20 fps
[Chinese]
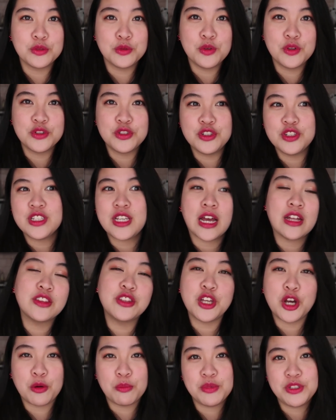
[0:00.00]
或是洋
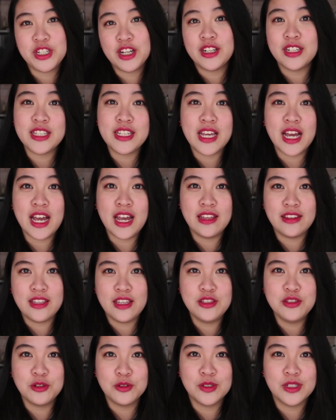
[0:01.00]
屌比较厉害
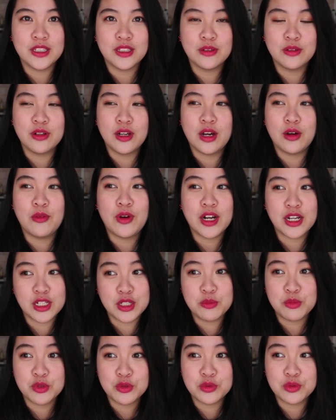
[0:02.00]
那种人的话，我要跟
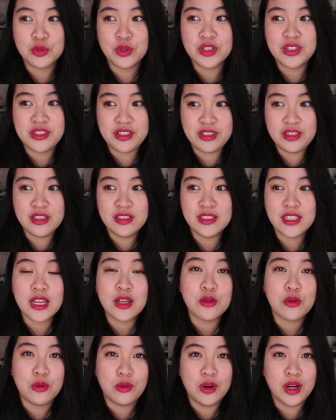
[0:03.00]
你们说，其实，
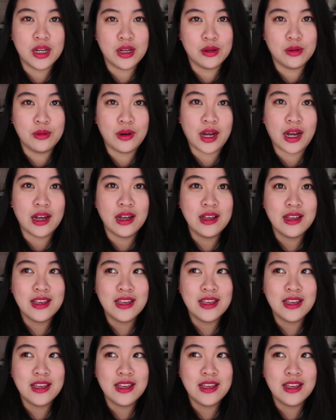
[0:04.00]
在国外的话，